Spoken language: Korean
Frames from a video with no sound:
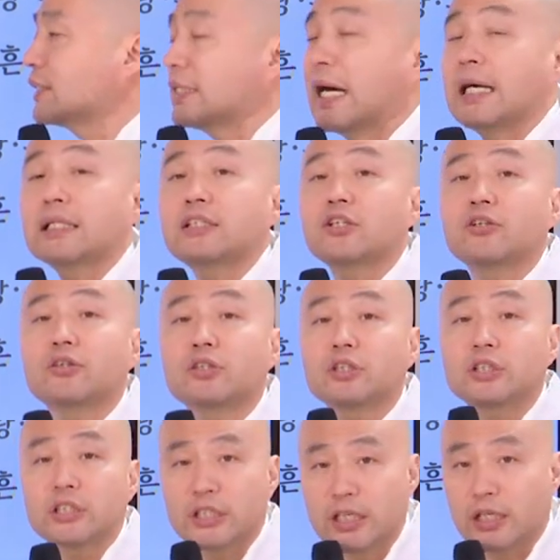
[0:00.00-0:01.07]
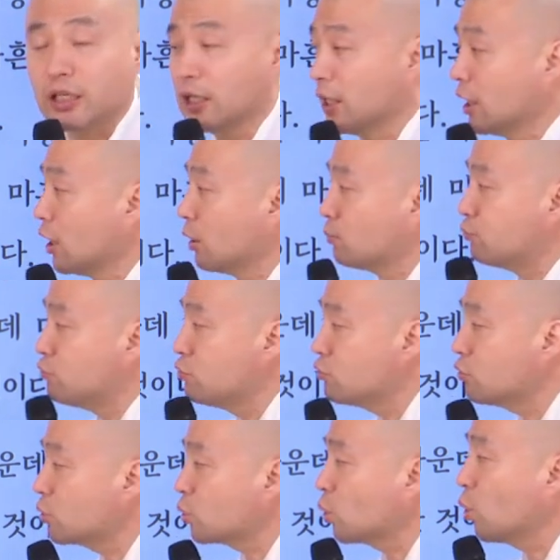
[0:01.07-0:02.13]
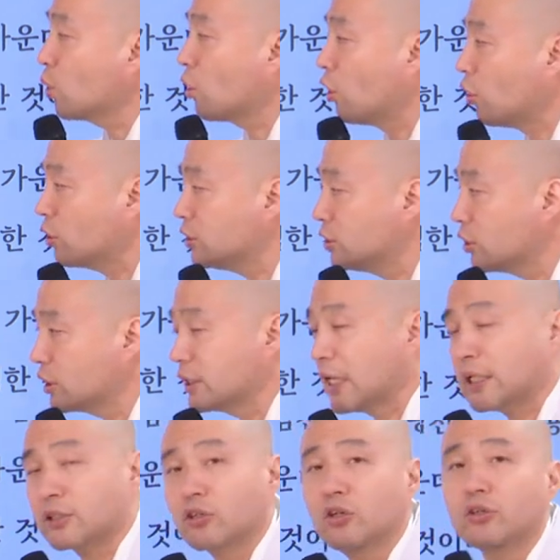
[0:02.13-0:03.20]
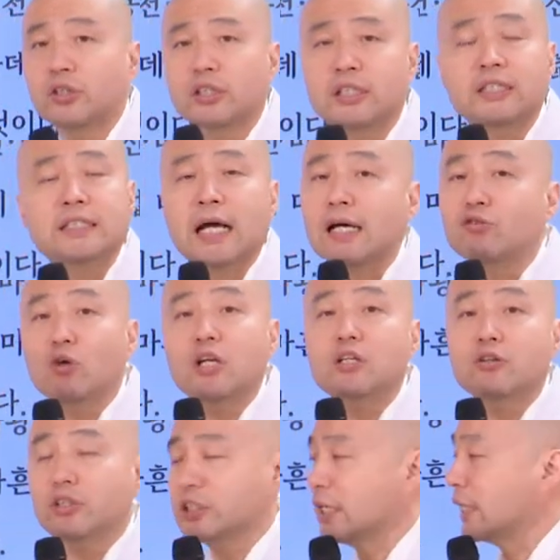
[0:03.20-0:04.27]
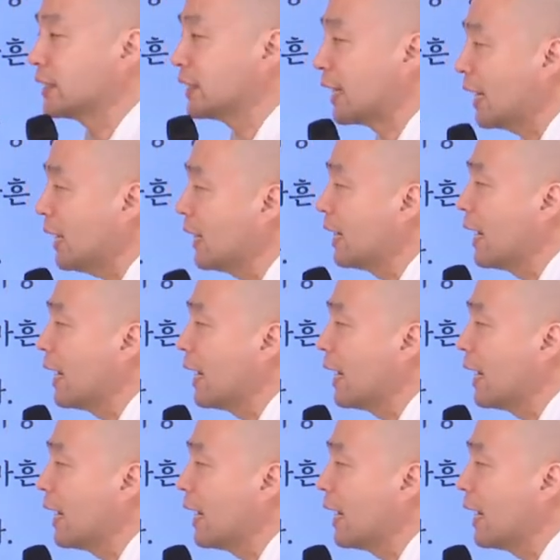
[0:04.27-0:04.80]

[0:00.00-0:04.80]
쌓으셨듯이 불국토 건설이라는 건 그냥 되는 것이 아니라